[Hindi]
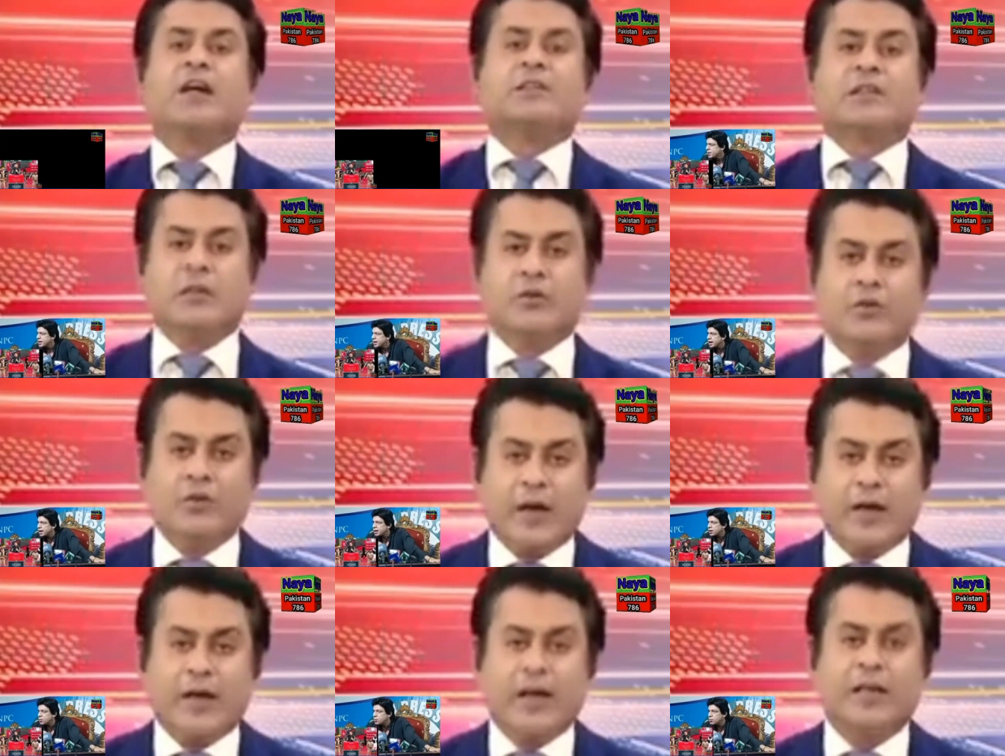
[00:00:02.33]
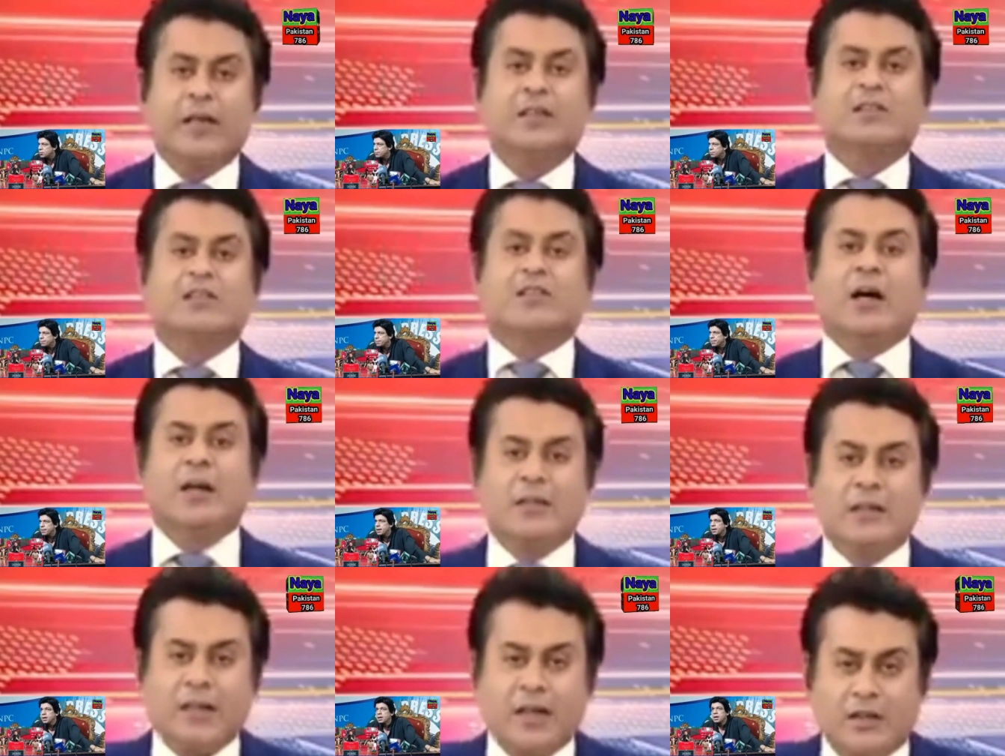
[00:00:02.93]
कत्ल हुआ है एक
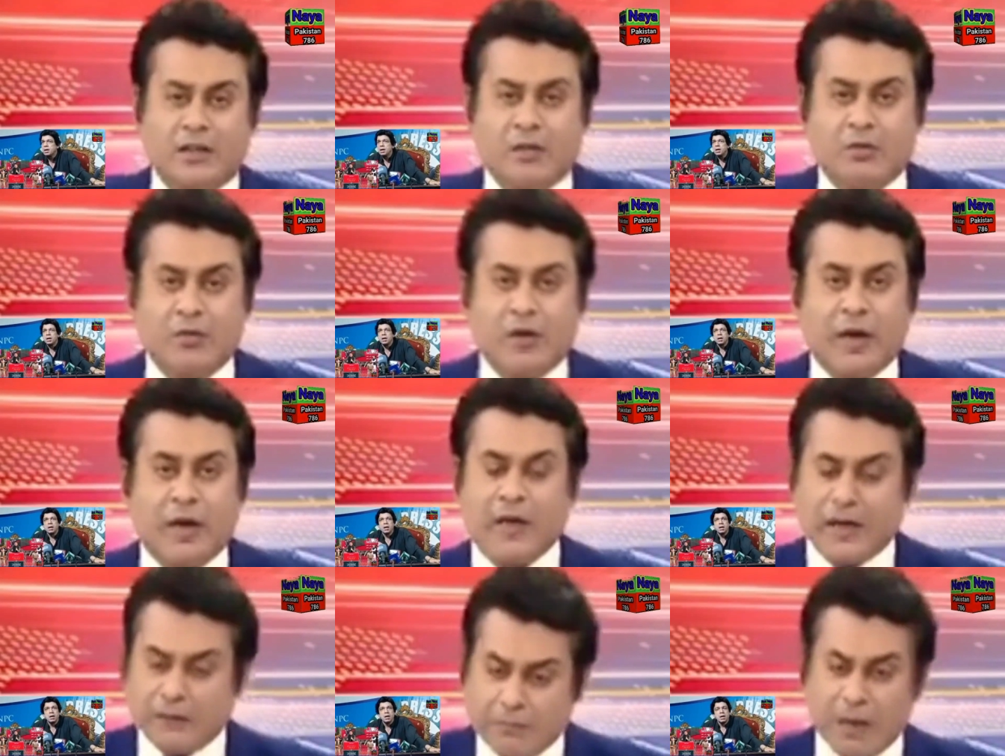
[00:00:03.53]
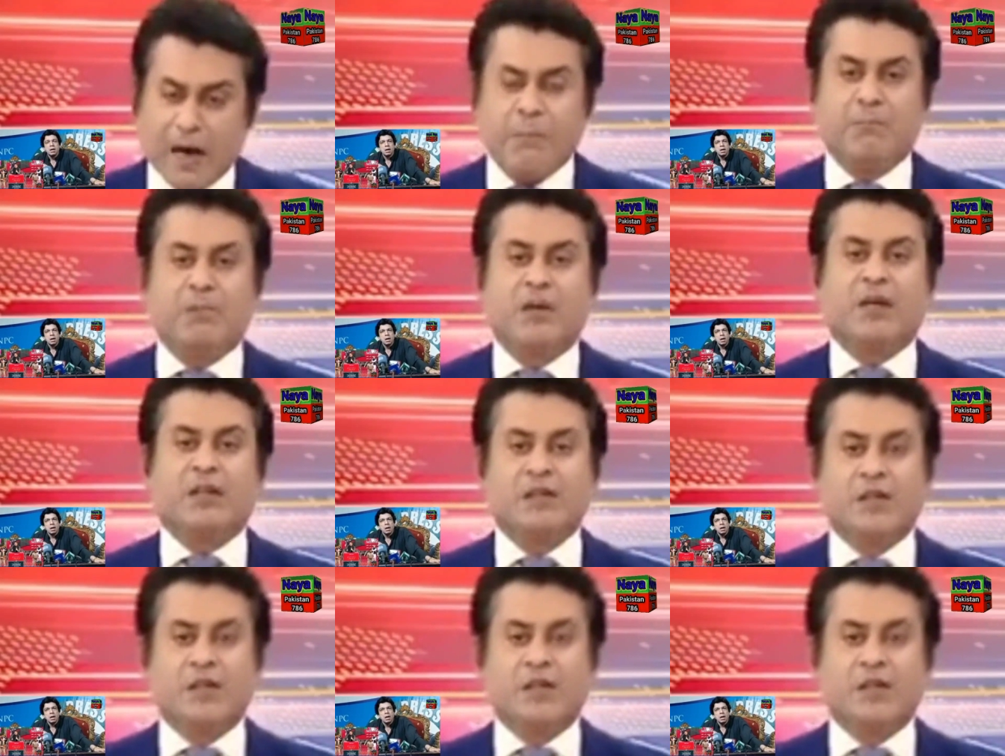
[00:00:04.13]
इंसान कत्ल हुआ है एक बाप